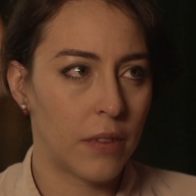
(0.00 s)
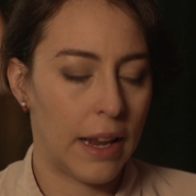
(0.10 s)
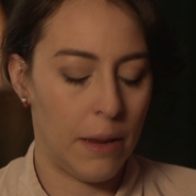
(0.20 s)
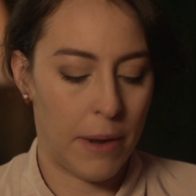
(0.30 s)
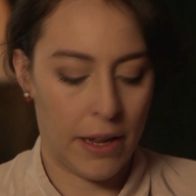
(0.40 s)

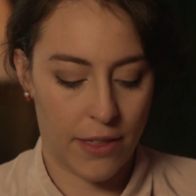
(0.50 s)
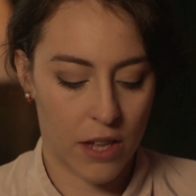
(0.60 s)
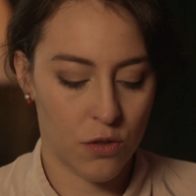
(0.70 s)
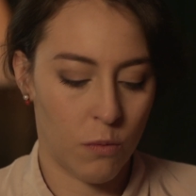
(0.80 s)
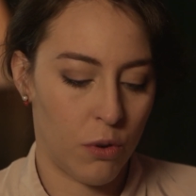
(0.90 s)
que le parecía
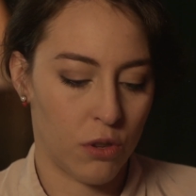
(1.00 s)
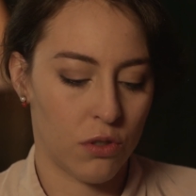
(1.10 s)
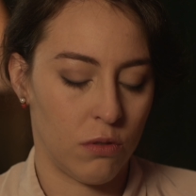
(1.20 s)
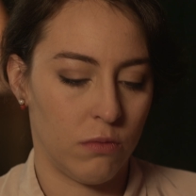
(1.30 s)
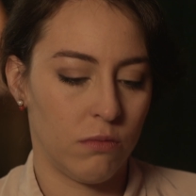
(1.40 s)

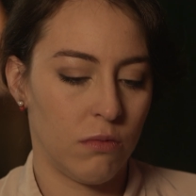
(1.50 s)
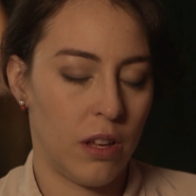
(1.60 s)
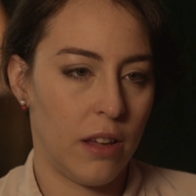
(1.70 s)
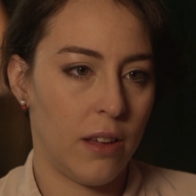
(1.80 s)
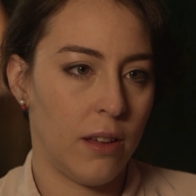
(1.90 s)
asombroso
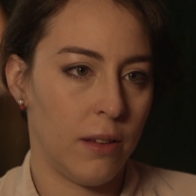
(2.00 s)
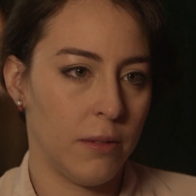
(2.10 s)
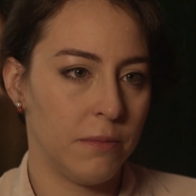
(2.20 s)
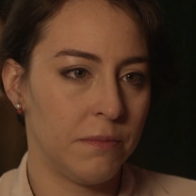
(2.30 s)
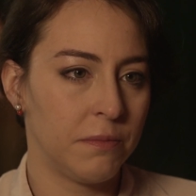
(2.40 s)
y
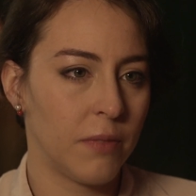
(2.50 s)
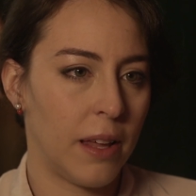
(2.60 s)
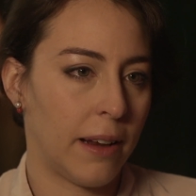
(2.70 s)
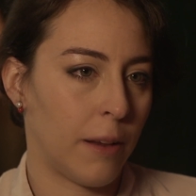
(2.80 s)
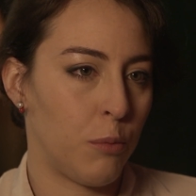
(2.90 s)

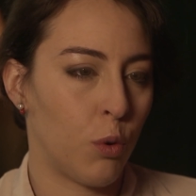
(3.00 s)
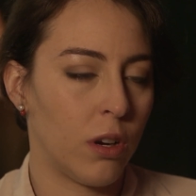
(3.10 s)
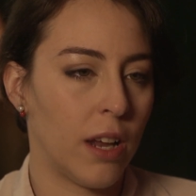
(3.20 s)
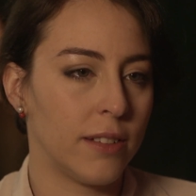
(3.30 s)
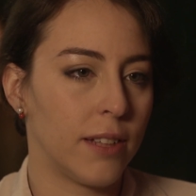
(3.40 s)

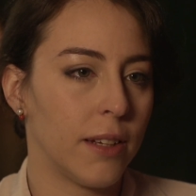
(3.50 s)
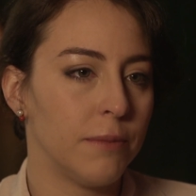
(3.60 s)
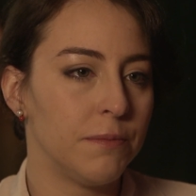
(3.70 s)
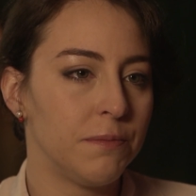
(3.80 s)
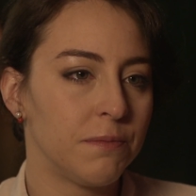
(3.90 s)
repugnante.
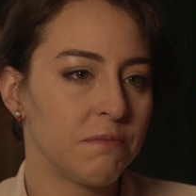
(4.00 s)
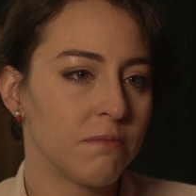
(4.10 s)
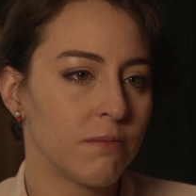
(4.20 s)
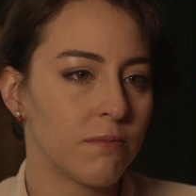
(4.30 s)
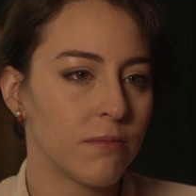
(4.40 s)

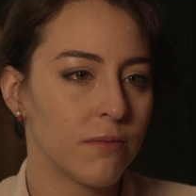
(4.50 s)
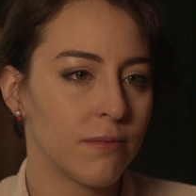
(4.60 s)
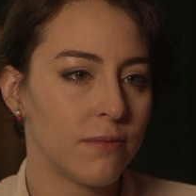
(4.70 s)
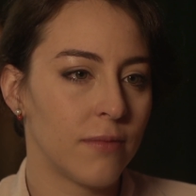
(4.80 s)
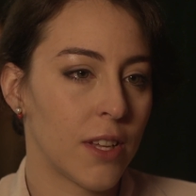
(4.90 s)

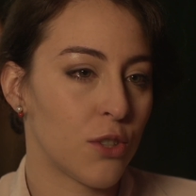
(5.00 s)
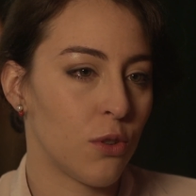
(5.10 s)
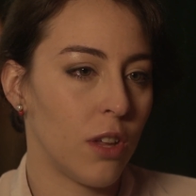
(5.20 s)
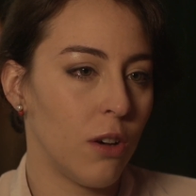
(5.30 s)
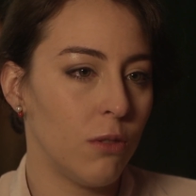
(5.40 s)

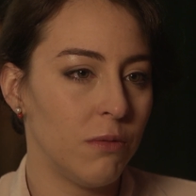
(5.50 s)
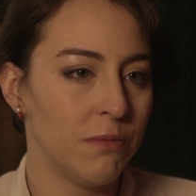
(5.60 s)
Eso dijo.